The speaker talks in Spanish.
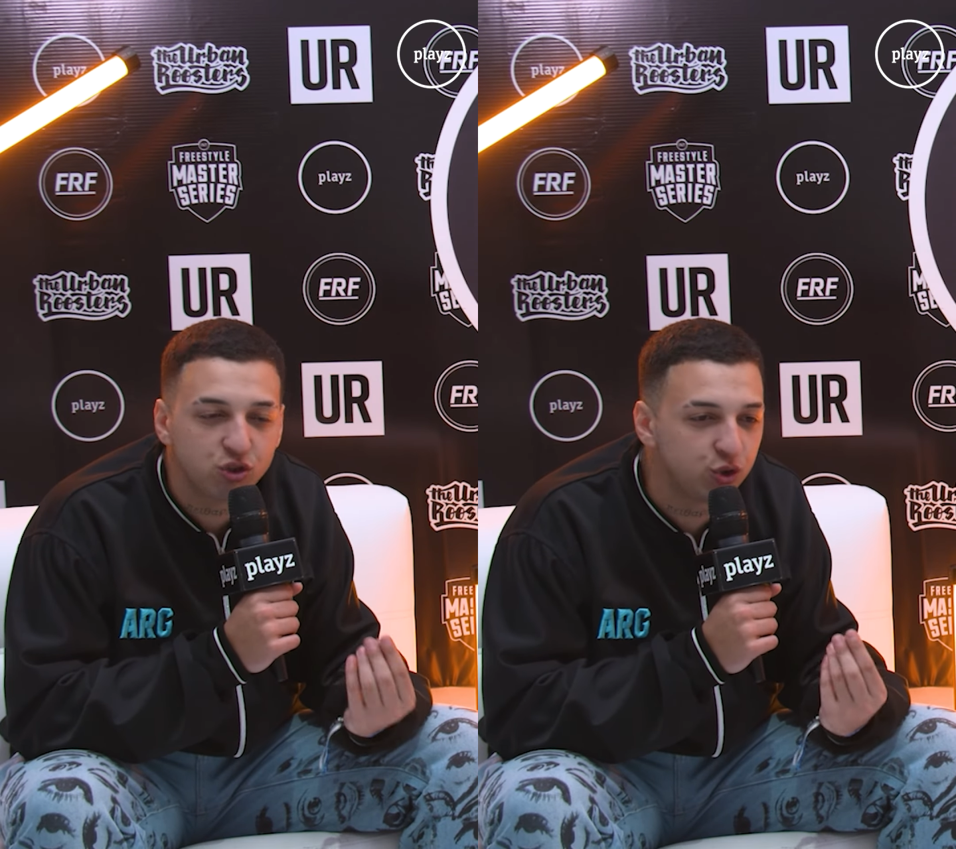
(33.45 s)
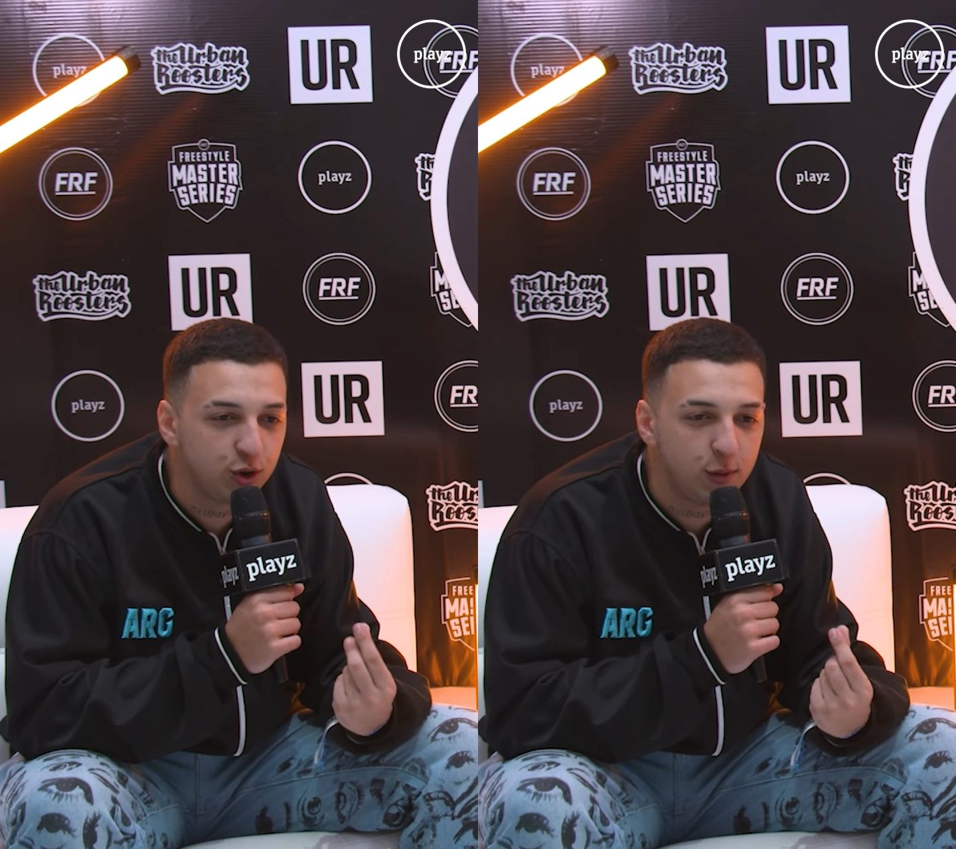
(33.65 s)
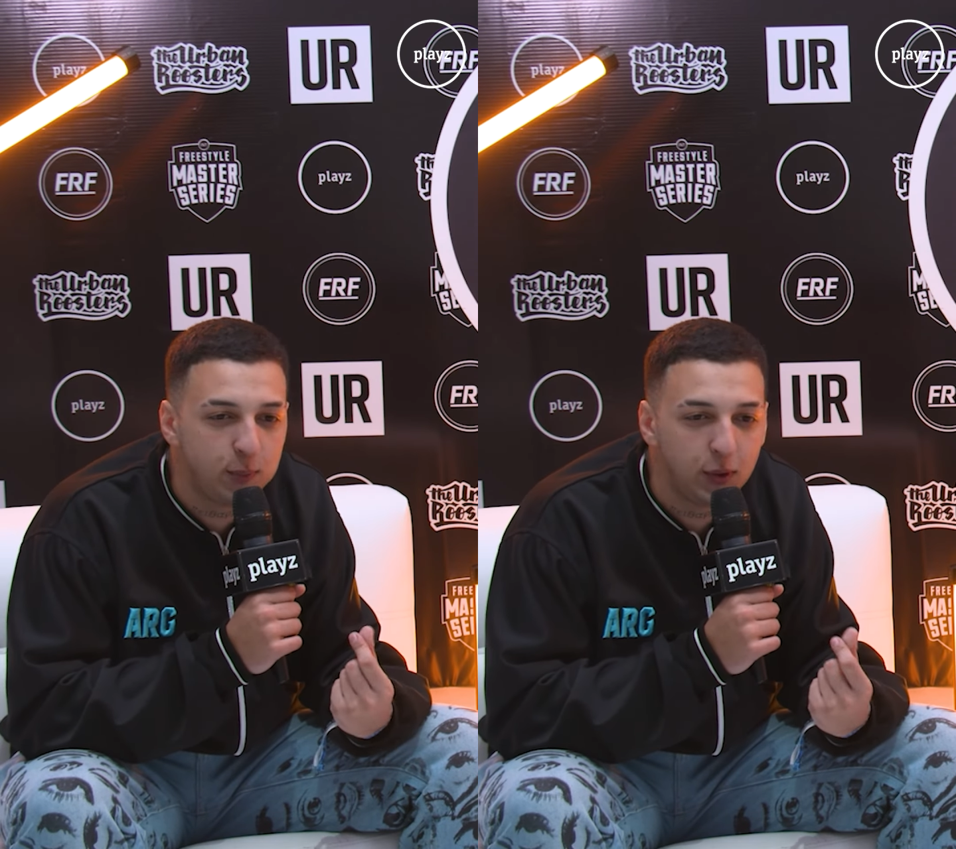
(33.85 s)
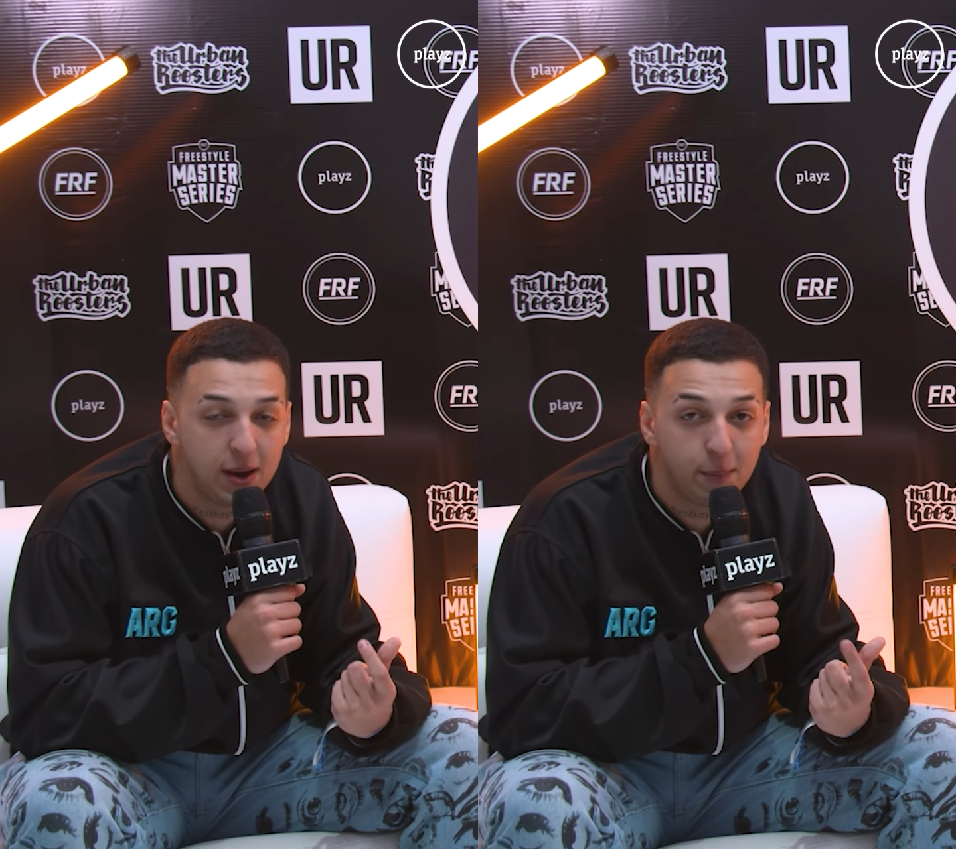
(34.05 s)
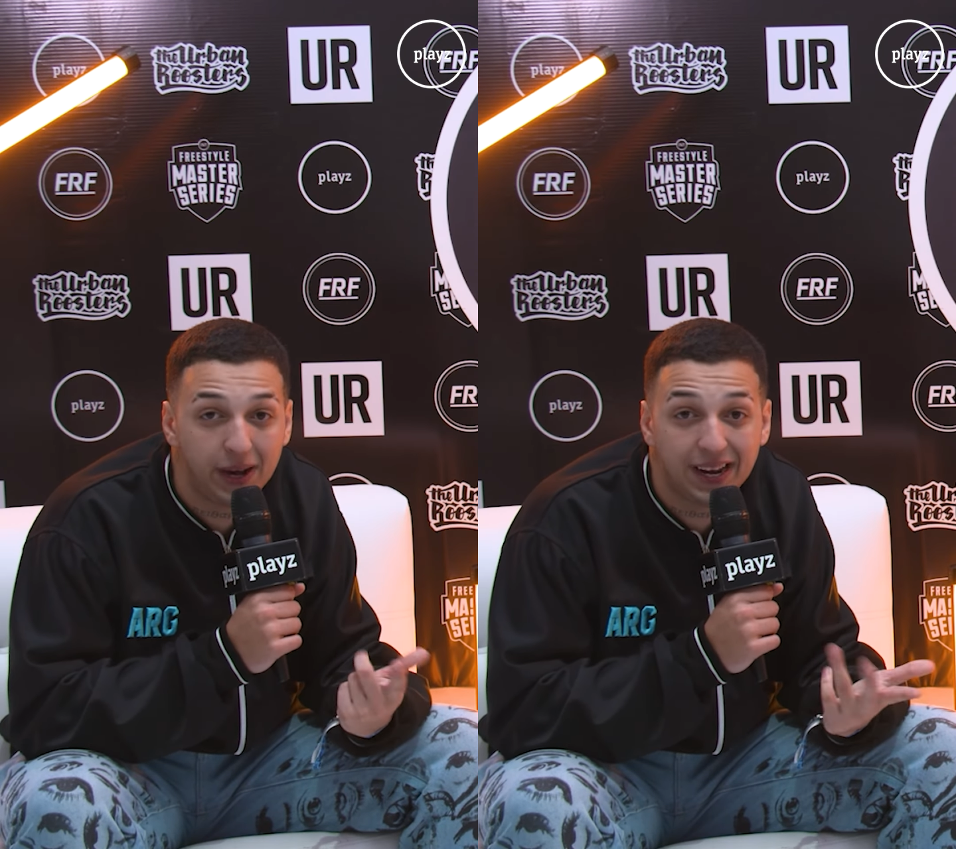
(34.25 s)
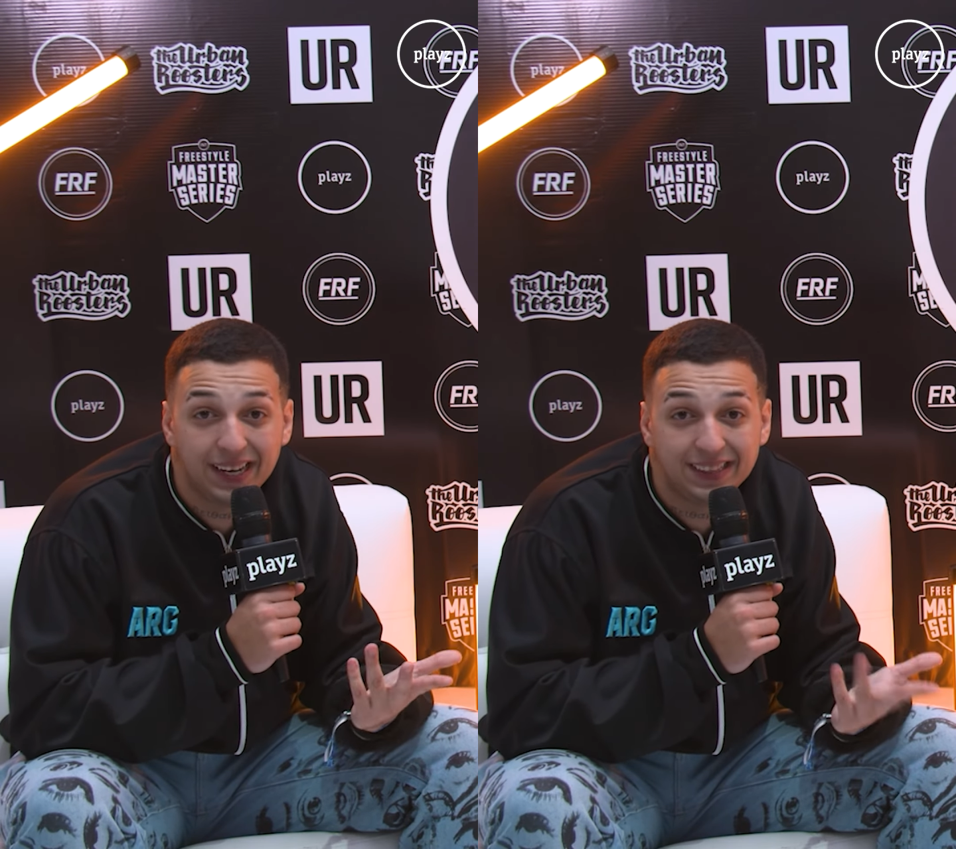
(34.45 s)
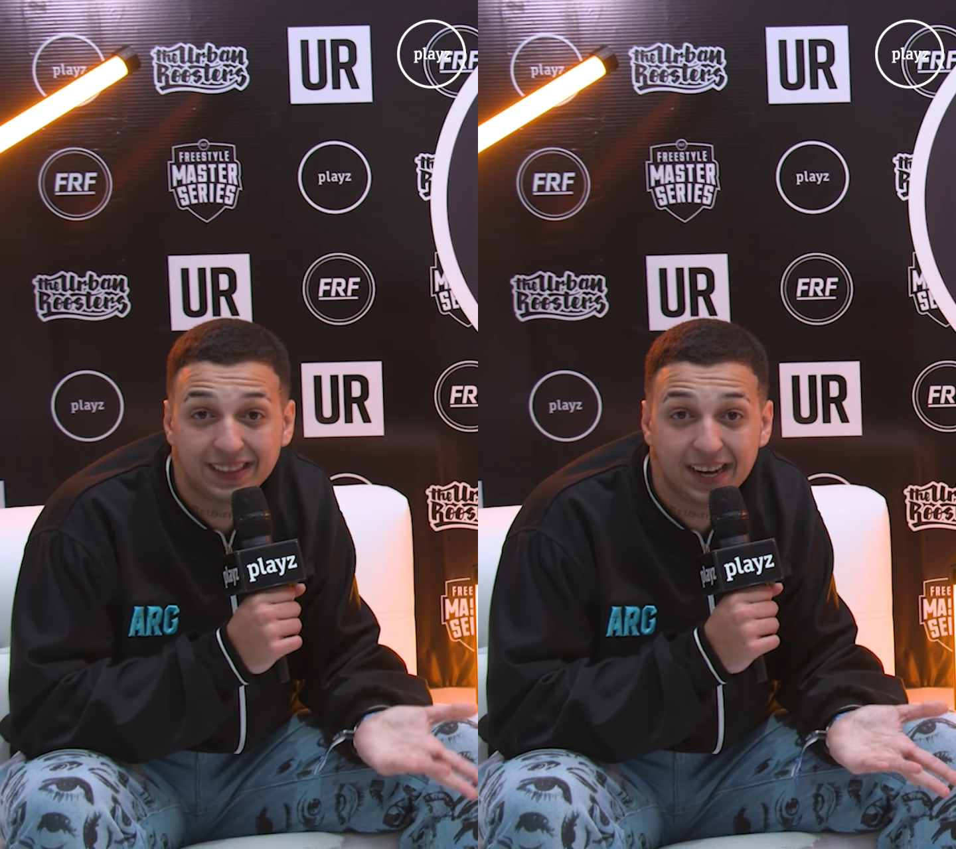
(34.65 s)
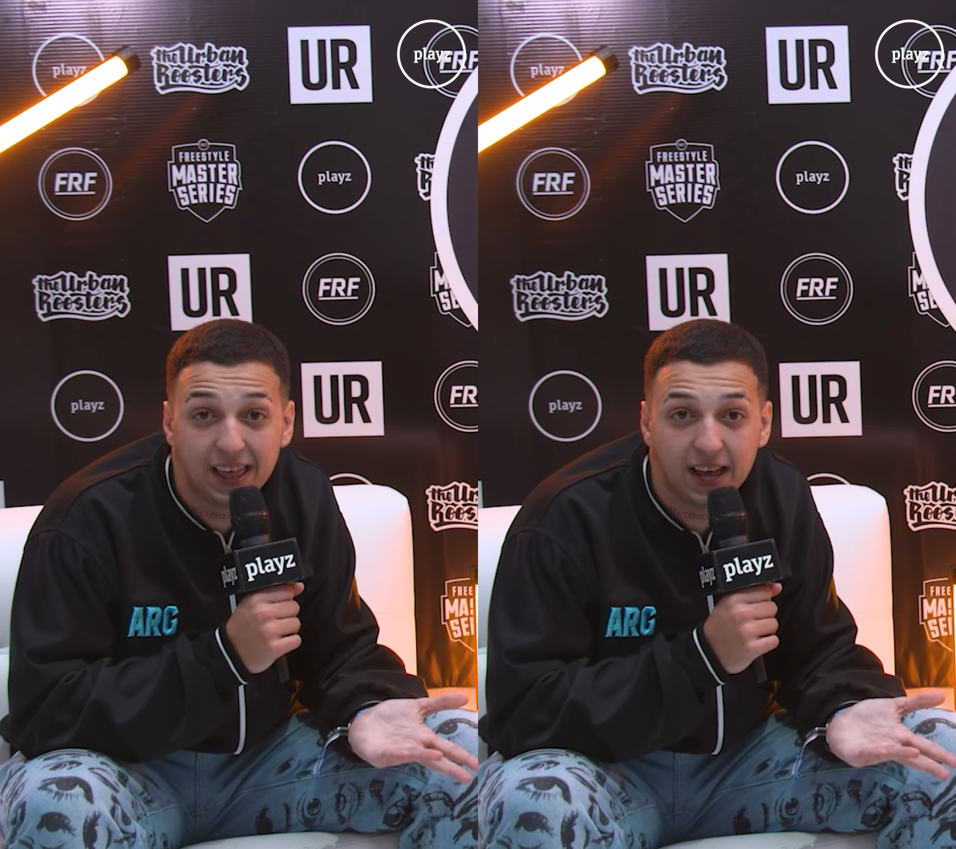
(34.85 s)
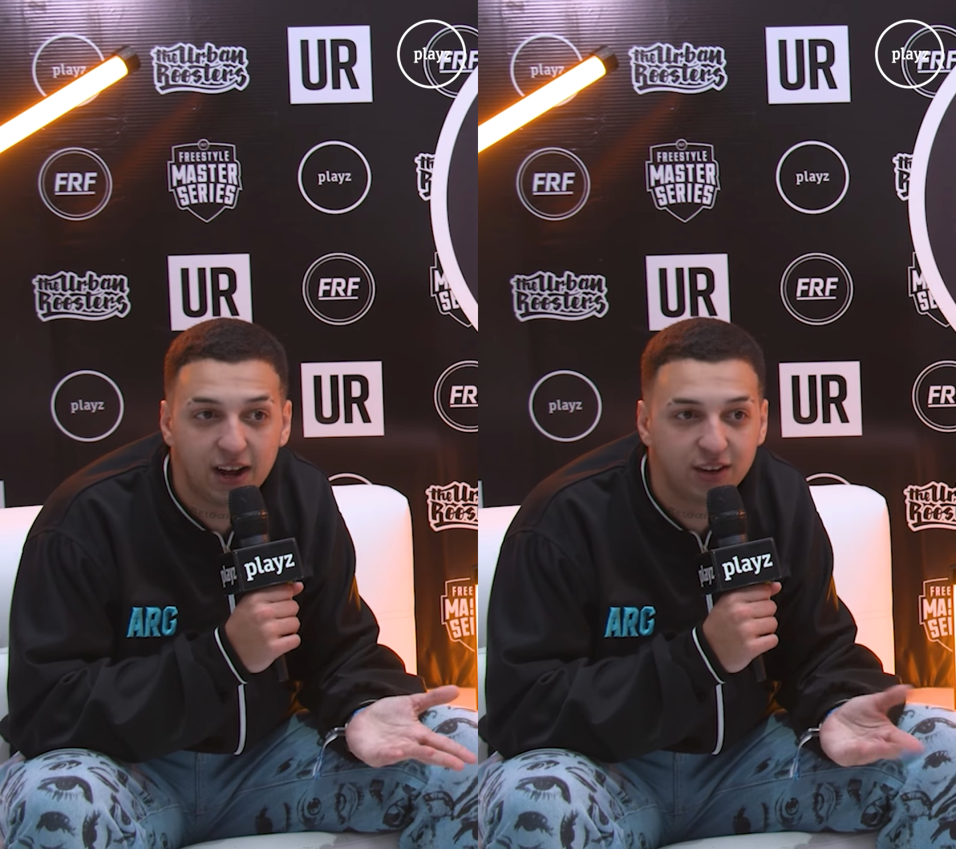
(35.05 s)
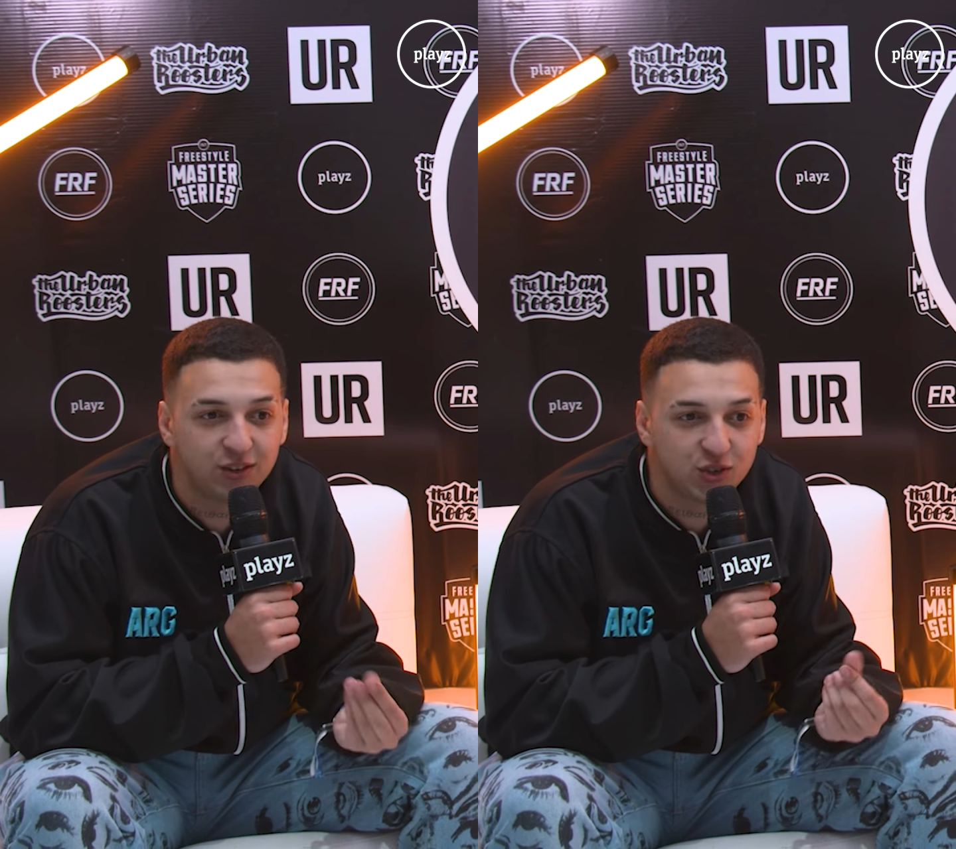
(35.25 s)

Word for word: Yo no podía pagar la entrada y